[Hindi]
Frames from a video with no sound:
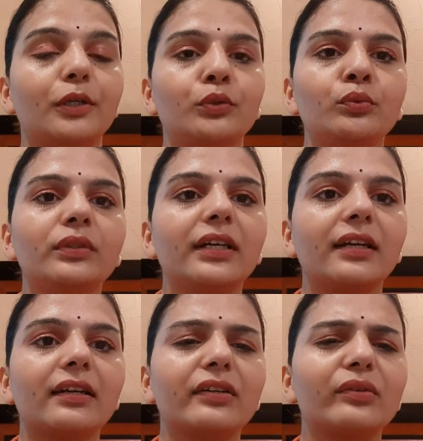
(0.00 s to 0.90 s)
मरून
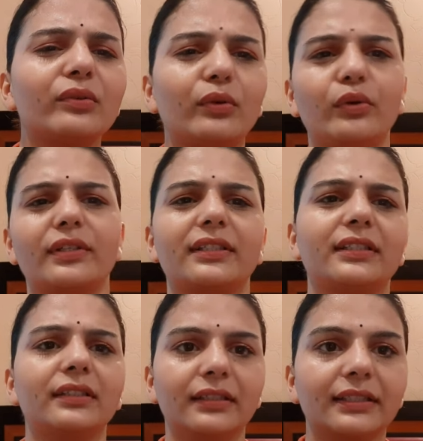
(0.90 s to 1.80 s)
कलर और
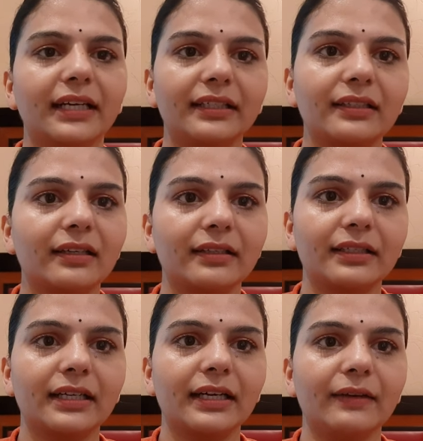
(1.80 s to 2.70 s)
रेड
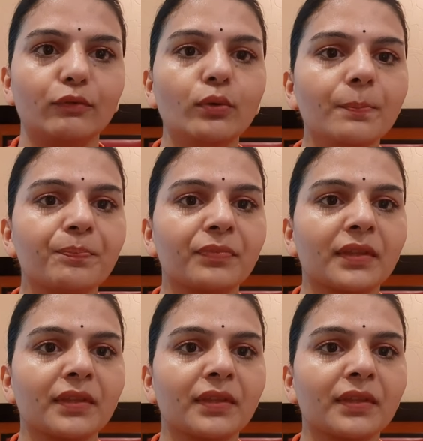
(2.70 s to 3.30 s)
कलर का है वो